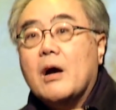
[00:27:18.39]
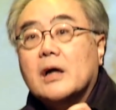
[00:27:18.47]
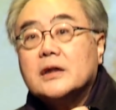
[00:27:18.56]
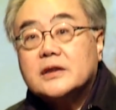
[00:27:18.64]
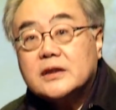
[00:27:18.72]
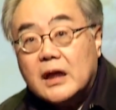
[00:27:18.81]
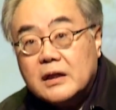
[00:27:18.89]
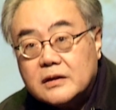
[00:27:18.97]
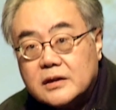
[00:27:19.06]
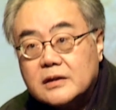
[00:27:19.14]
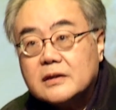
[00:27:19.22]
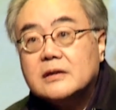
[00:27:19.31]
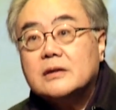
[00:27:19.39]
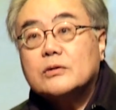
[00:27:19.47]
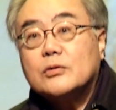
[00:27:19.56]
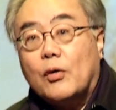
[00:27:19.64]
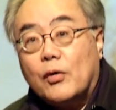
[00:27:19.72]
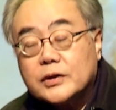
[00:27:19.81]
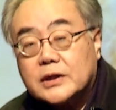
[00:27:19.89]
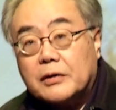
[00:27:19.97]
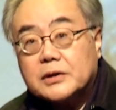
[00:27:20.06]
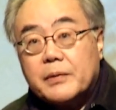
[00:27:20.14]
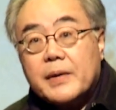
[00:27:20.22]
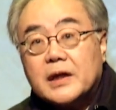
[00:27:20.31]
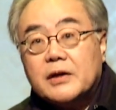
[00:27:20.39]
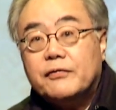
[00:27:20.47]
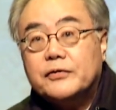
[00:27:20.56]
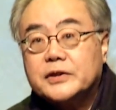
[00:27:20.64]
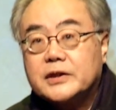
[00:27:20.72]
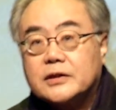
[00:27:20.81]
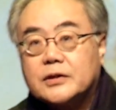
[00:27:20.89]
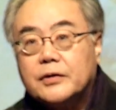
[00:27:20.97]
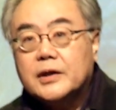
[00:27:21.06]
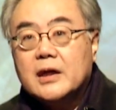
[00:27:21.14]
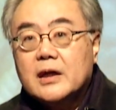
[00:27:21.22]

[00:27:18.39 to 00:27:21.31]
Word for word: 甚至多少，特别你服侍时候，